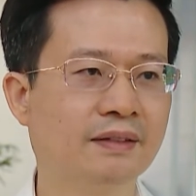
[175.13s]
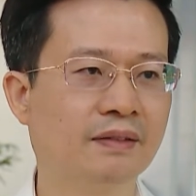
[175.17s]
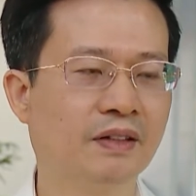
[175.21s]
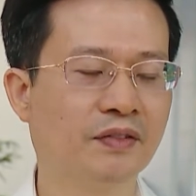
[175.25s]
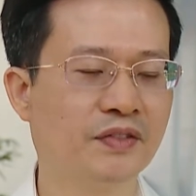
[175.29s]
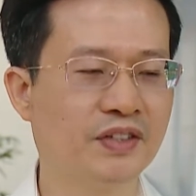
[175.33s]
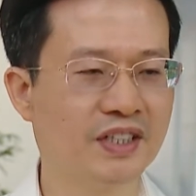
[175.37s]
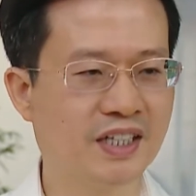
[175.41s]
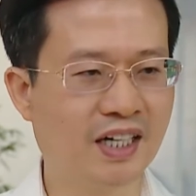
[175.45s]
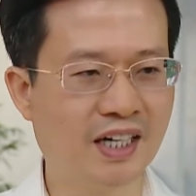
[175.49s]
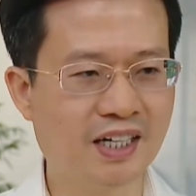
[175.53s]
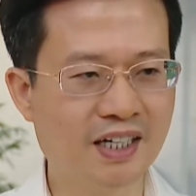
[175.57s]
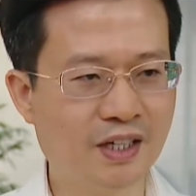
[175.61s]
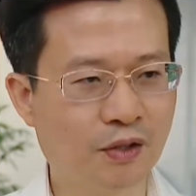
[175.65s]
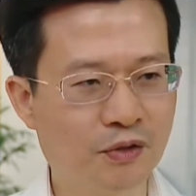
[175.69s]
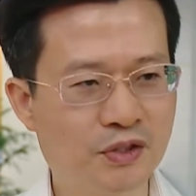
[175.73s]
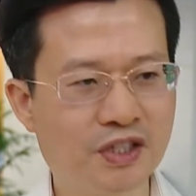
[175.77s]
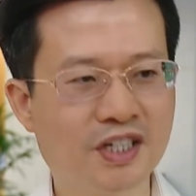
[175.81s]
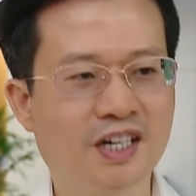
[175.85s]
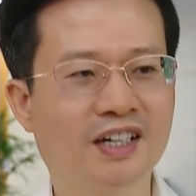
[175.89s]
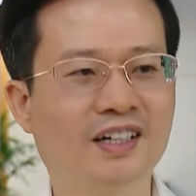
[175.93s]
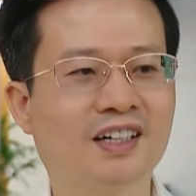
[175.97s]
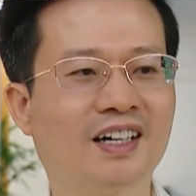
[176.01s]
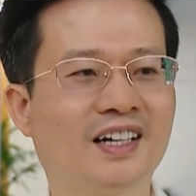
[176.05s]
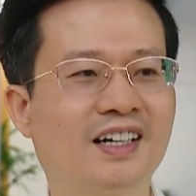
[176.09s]
bởi vì rất là nhiều
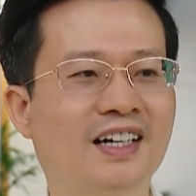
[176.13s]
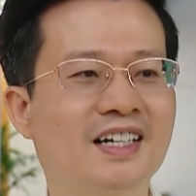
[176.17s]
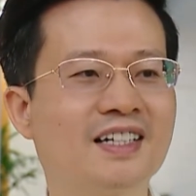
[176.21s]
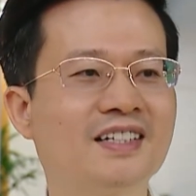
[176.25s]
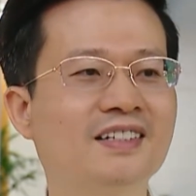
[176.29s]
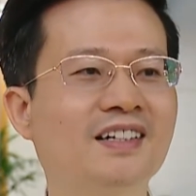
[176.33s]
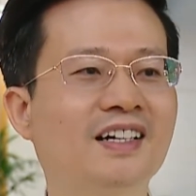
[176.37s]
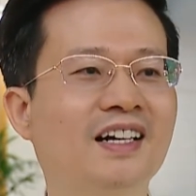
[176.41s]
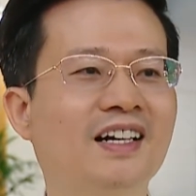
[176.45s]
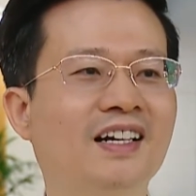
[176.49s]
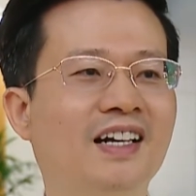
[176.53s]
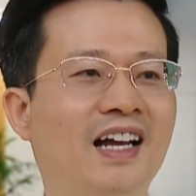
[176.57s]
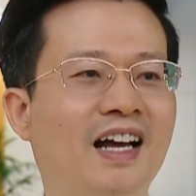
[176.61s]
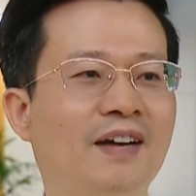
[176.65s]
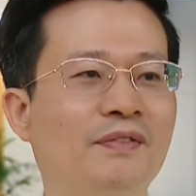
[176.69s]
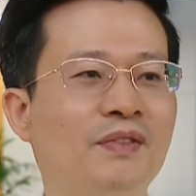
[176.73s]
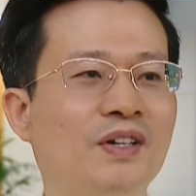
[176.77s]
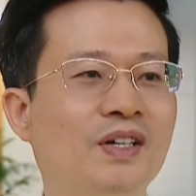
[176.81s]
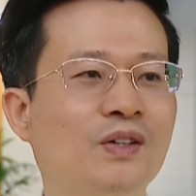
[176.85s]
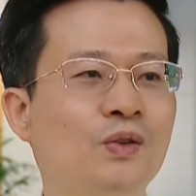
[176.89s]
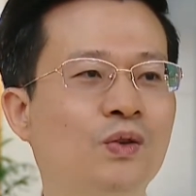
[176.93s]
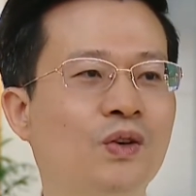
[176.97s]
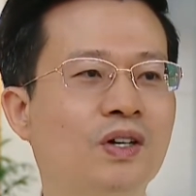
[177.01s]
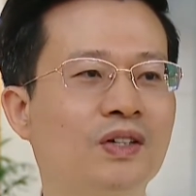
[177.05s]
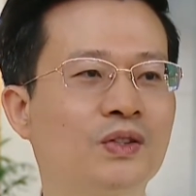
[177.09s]
trường là ngày xưa lại làm
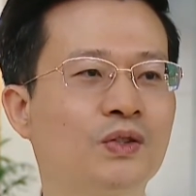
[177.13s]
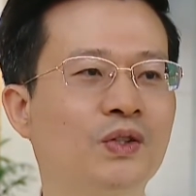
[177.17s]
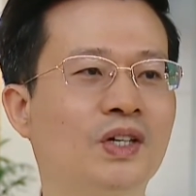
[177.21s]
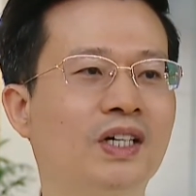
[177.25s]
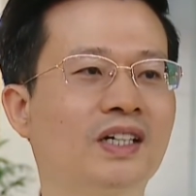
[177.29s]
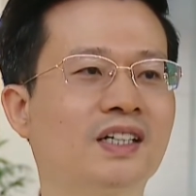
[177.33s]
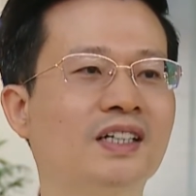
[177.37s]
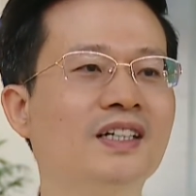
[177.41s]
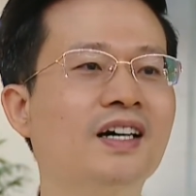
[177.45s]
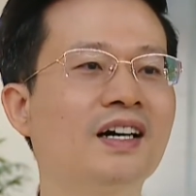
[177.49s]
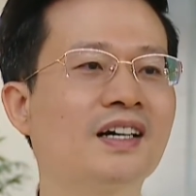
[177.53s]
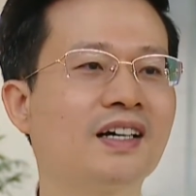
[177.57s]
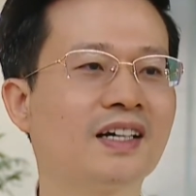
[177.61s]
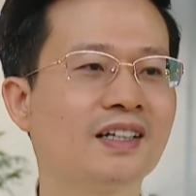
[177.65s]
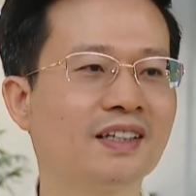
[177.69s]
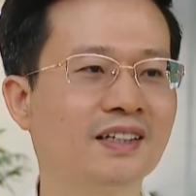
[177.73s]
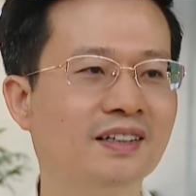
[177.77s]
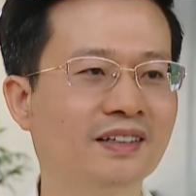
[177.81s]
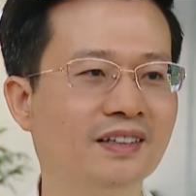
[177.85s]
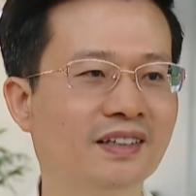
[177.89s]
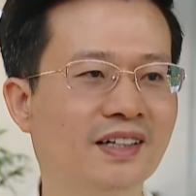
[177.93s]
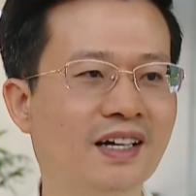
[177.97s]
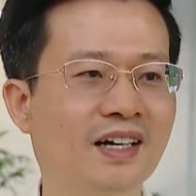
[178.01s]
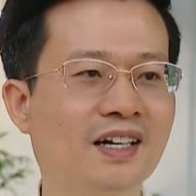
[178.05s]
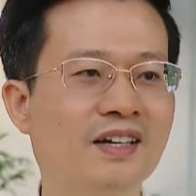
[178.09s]
cái cuộc chuyển ngược là
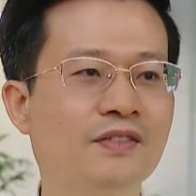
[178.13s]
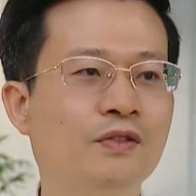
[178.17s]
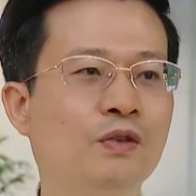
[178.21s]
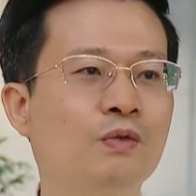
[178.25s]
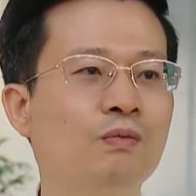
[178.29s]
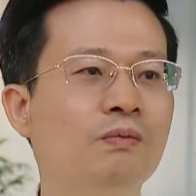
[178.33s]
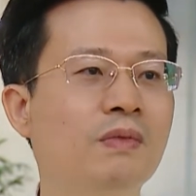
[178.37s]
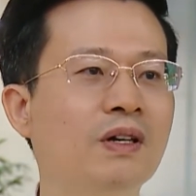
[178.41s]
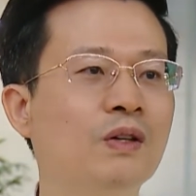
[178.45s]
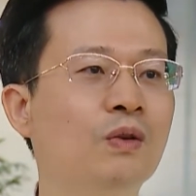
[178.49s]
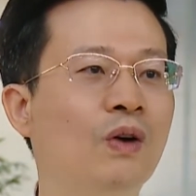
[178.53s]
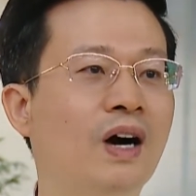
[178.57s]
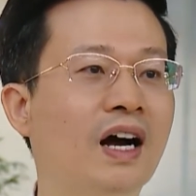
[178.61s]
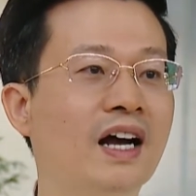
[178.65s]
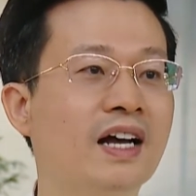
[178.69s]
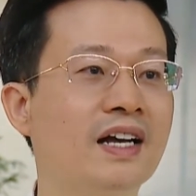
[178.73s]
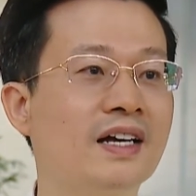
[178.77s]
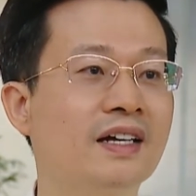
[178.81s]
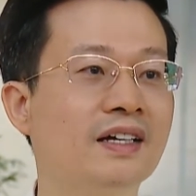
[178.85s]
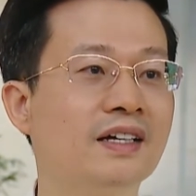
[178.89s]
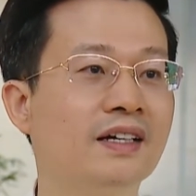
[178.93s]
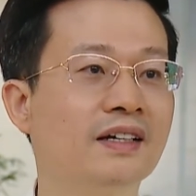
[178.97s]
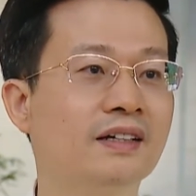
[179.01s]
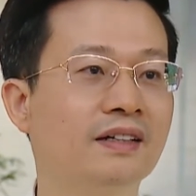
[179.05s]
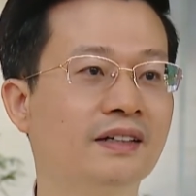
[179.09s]
từ các cái vùng bên
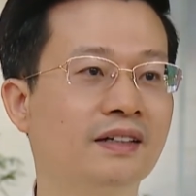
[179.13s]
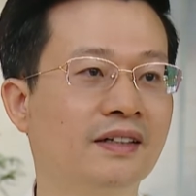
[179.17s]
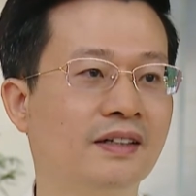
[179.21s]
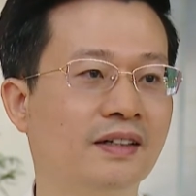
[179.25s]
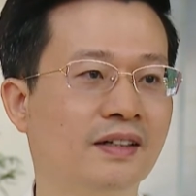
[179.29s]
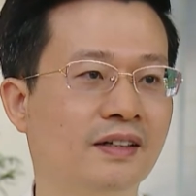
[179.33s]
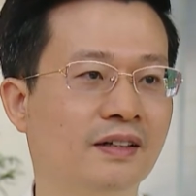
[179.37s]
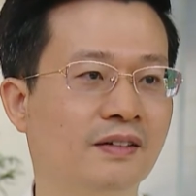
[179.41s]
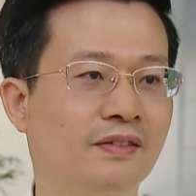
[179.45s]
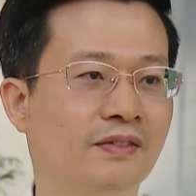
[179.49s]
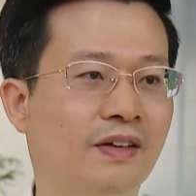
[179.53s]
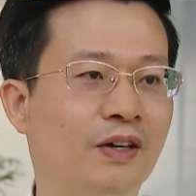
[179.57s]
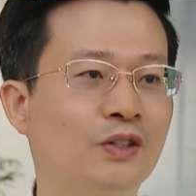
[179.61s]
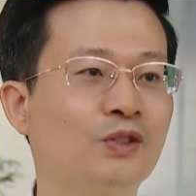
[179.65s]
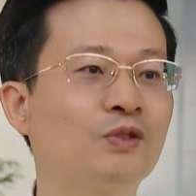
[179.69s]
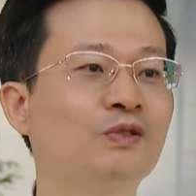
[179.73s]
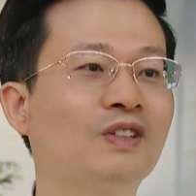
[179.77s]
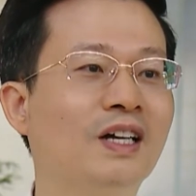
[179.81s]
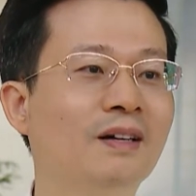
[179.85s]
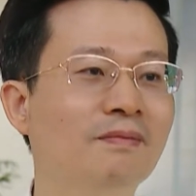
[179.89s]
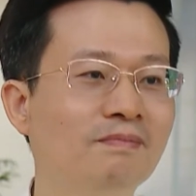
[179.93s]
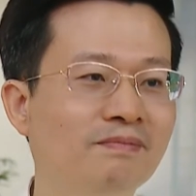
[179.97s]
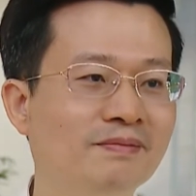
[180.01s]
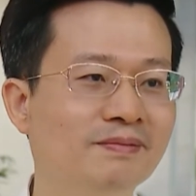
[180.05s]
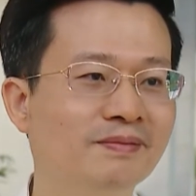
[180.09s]
ngoài vào
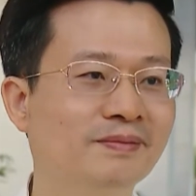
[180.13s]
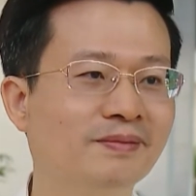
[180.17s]
trung tâm